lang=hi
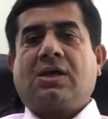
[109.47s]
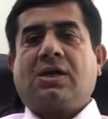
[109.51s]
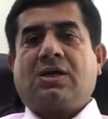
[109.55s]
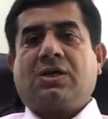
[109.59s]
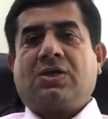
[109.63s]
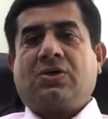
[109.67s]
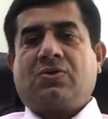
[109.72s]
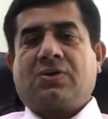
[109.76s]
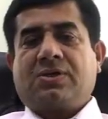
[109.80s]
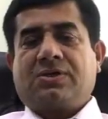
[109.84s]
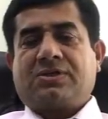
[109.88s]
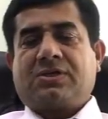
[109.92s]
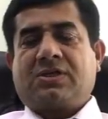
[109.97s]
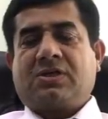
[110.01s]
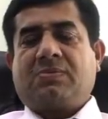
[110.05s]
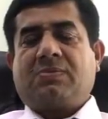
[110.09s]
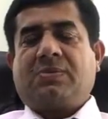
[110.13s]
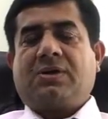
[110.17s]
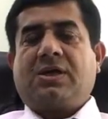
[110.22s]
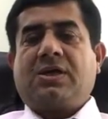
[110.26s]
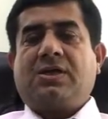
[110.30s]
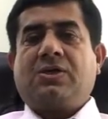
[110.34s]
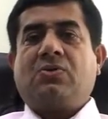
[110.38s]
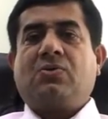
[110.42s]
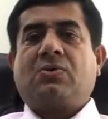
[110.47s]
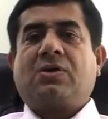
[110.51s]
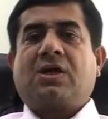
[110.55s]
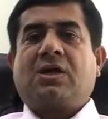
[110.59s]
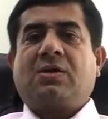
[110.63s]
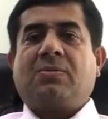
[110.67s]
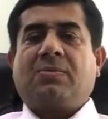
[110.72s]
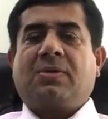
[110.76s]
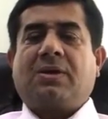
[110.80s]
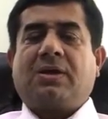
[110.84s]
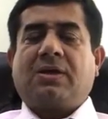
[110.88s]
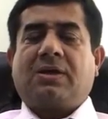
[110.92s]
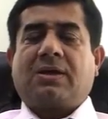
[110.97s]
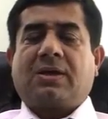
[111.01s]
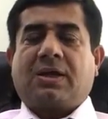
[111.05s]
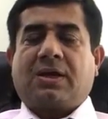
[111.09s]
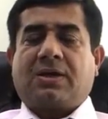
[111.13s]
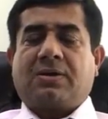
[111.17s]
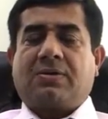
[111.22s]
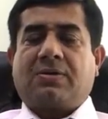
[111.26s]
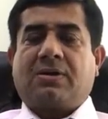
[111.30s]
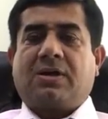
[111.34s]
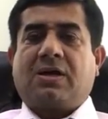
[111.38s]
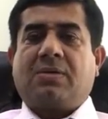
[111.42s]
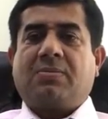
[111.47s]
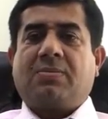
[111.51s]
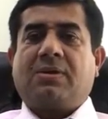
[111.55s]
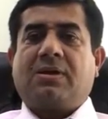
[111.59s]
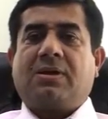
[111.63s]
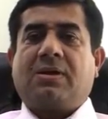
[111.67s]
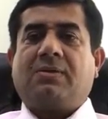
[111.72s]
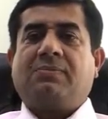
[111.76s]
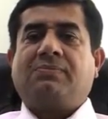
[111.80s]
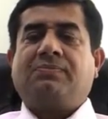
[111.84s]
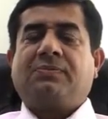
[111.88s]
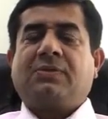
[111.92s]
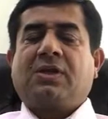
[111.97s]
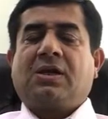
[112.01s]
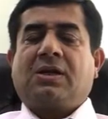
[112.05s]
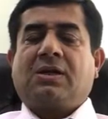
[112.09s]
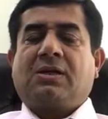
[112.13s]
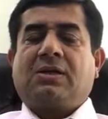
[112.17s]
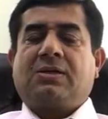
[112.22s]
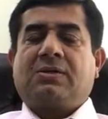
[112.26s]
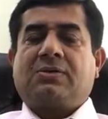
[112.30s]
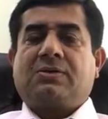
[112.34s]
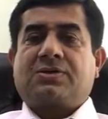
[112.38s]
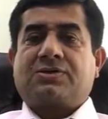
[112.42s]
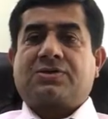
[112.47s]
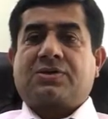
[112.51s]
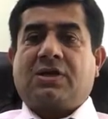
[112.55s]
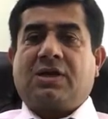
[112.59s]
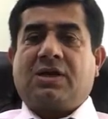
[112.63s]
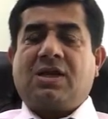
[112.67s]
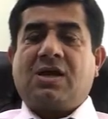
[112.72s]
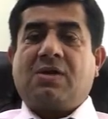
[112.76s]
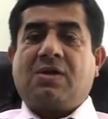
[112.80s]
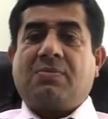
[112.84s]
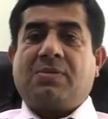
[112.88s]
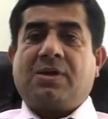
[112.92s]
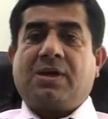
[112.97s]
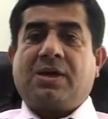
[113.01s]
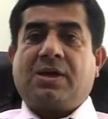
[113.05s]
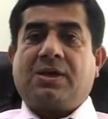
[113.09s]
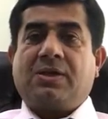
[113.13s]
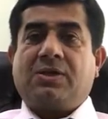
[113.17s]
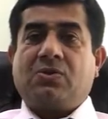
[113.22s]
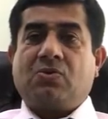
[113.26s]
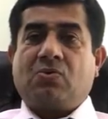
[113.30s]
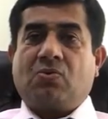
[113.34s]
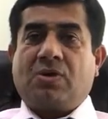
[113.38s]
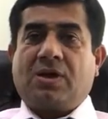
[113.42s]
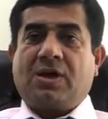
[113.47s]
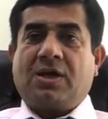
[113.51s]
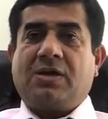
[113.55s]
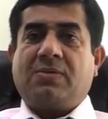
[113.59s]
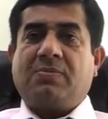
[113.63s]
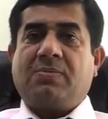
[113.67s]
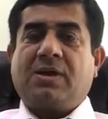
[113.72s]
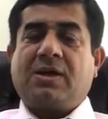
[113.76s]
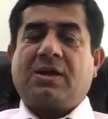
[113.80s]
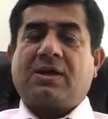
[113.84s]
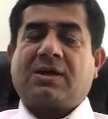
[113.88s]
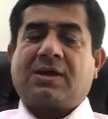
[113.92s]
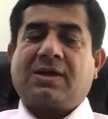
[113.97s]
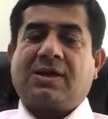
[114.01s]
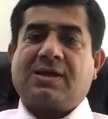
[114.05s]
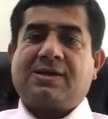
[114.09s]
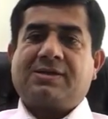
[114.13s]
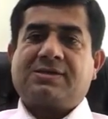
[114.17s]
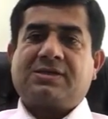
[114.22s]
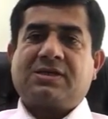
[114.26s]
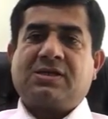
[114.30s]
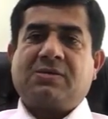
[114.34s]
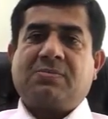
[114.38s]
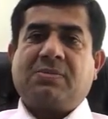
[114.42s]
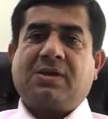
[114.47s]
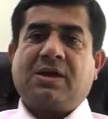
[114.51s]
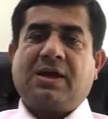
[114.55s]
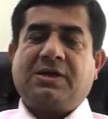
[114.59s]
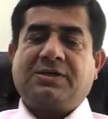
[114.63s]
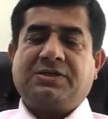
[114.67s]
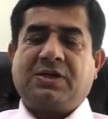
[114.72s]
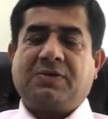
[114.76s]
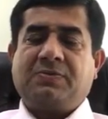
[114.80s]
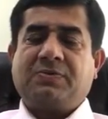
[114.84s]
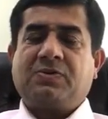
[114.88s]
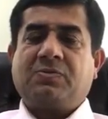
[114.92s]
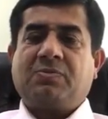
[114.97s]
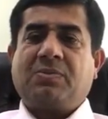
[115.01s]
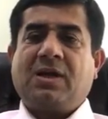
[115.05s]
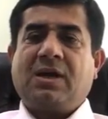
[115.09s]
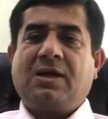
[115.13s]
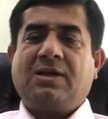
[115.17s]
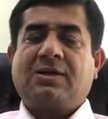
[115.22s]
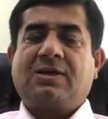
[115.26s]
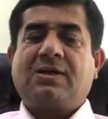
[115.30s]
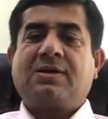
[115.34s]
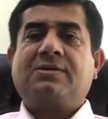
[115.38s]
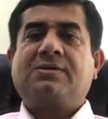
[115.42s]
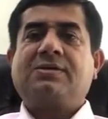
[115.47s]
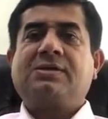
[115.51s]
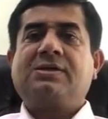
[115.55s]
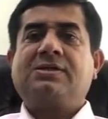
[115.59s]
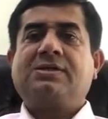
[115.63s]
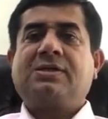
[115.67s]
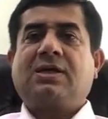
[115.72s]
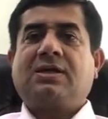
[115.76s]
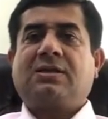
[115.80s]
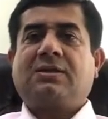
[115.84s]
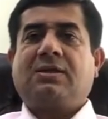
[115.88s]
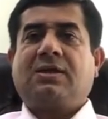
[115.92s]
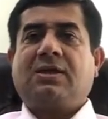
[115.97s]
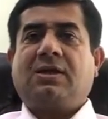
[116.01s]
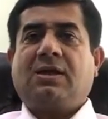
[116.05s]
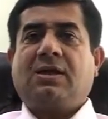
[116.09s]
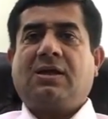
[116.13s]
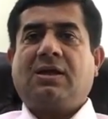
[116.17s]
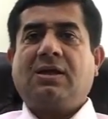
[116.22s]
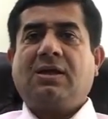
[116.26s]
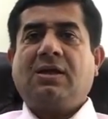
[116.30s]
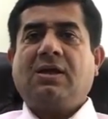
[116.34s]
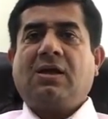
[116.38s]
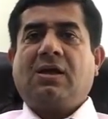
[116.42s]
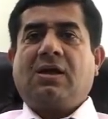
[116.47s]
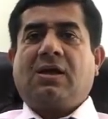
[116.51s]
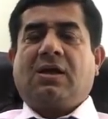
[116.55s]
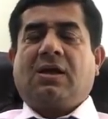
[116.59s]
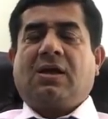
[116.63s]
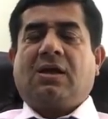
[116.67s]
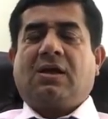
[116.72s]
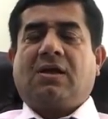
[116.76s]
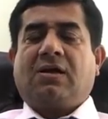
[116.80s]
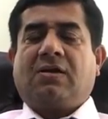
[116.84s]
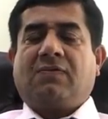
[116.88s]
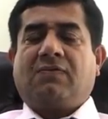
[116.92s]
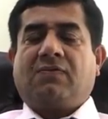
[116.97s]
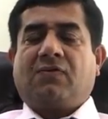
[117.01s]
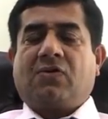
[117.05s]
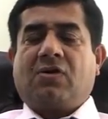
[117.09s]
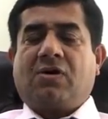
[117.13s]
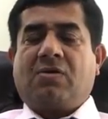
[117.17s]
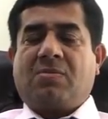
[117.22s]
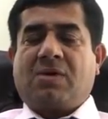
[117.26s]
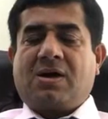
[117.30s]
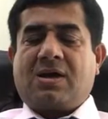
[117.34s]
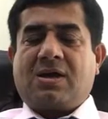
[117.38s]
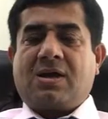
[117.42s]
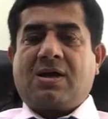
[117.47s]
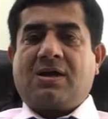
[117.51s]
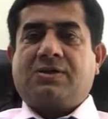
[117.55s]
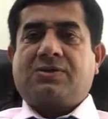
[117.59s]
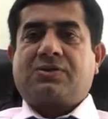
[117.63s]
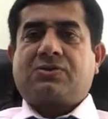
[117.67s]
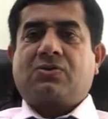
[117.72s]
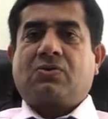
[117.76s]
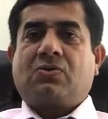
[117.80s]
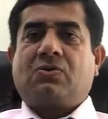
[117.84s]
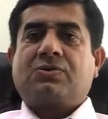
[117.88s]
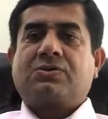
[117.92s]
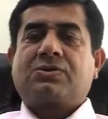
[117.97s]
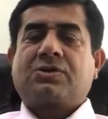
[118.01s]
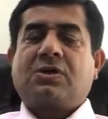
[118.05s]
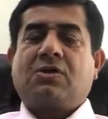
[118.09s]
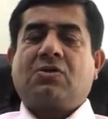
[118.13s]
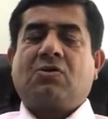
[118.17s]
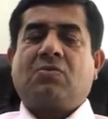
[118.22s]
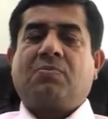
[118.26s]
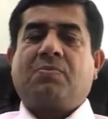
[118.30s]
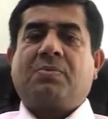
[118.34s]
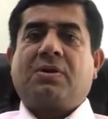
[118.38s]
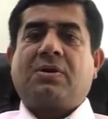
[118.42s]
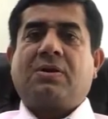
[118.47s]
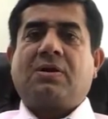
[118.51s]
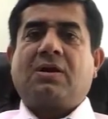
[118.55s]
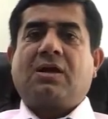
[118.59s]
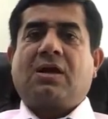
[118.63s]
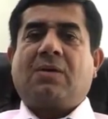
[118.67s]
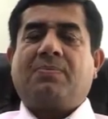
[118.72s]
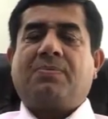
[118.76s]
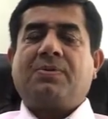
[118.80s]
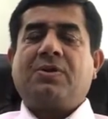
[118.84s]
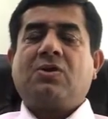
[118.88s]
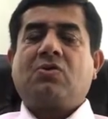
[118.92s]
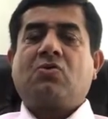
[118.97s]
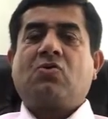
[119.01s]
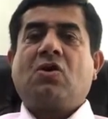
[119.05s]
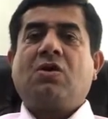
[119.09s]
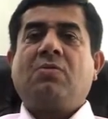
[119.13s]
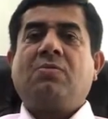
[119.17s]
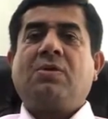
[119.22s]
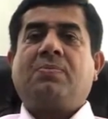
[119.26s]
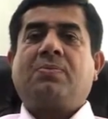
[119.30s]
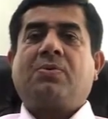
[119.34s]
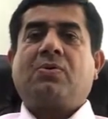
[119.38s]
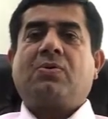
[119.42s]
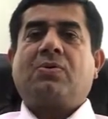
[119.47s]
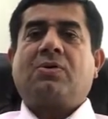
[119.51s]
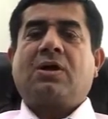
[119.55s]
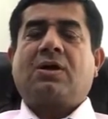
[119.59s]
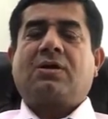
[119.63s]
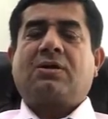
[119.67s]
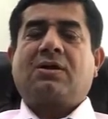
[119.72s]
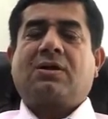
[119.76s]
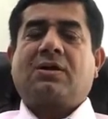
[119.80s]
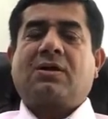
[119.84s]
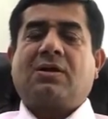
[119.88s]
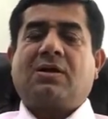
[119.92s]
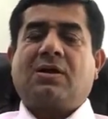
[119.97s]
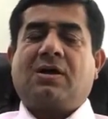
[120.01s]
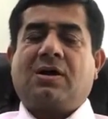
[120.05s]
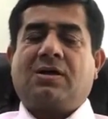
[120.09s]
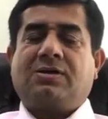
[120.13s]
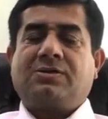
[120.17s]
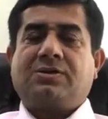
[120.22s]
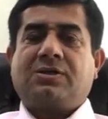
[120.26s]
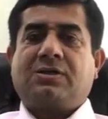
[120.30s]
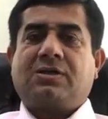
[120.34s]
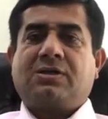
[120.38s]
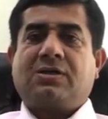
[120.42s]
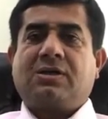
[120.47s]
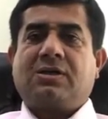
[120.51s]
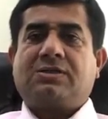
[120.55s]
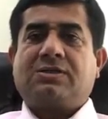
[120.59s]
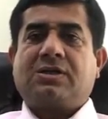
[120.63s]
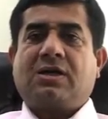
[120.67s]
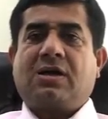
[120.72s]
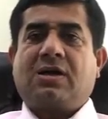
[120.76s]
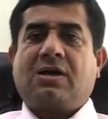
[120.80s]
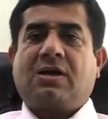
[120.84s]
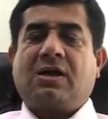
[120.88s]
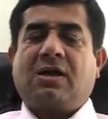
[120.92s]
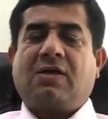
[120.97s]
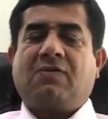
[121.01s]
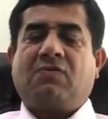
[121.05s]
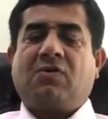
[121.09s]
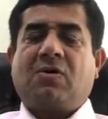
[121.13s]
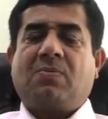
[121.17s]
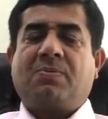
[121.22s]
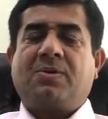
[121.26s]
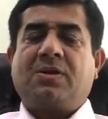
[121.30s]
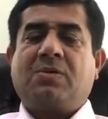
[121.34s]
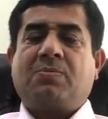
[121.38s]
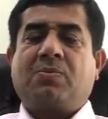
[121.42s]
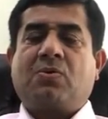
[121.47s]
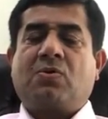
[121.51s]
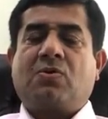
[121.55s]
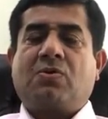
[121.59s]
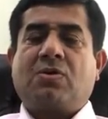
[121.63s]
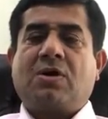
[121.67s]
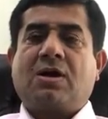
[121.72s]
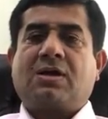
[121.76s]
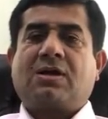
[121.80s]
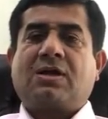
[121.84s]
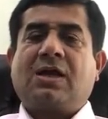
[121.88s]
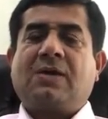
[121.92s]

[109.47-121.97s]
यूएसए में यूके में कनाडा में ऑस्ट्रेलिया में यूएई में केएसए में इजिप्ट में इन कंट्रीज़ के अंदर हैं वो हमारे इन स्टोर्स के ऊपर अपनी कोई भी प्रोडक्ट अगर लॉन्च करना चाह रहे हैं वो अपनी प्रोडक्ट